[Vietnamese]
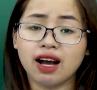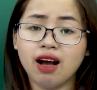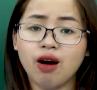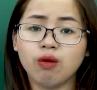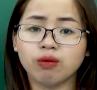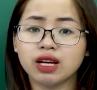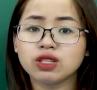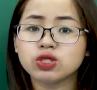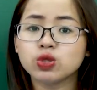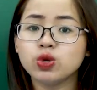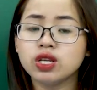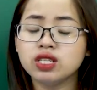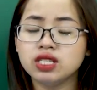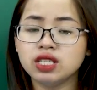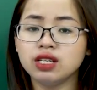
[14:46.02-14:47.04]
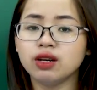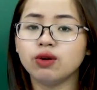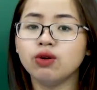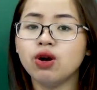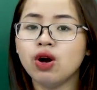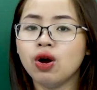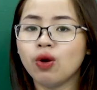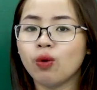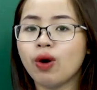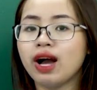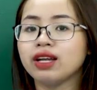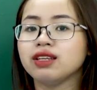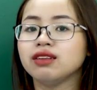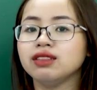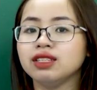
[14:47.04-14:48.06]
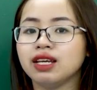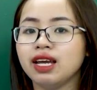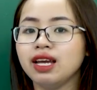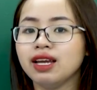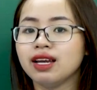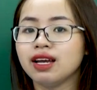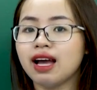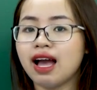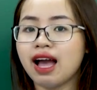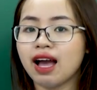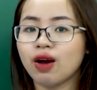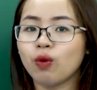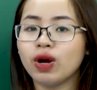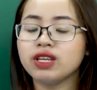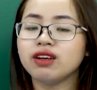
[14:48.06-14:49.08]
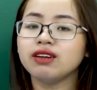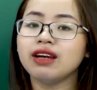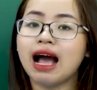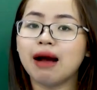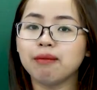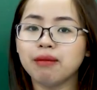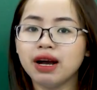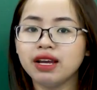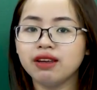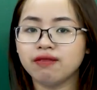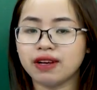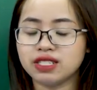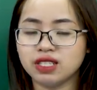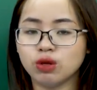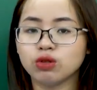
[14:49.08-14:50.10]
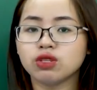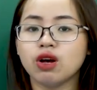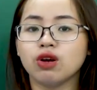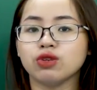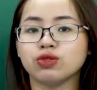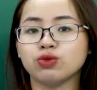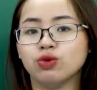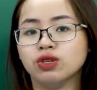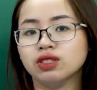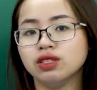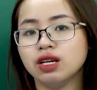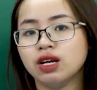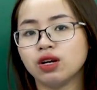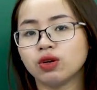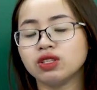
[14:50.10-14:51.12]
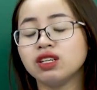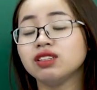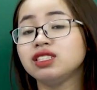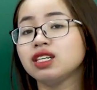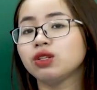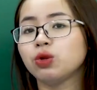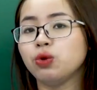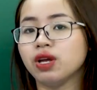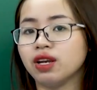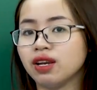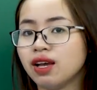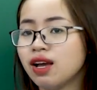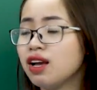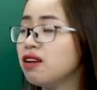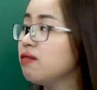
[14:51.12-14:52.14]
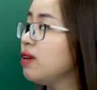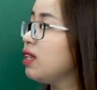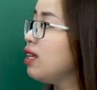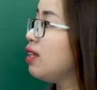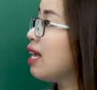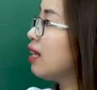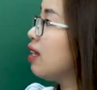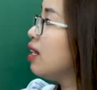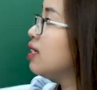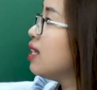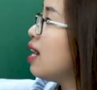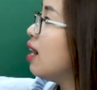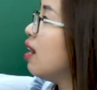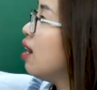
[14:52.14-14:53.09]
hồng, đang xuyên chiếu qua những gì? Qua những đám mây và chiếu rọi xuống những chiếc thuyền. Vậy thì ta thấy rằng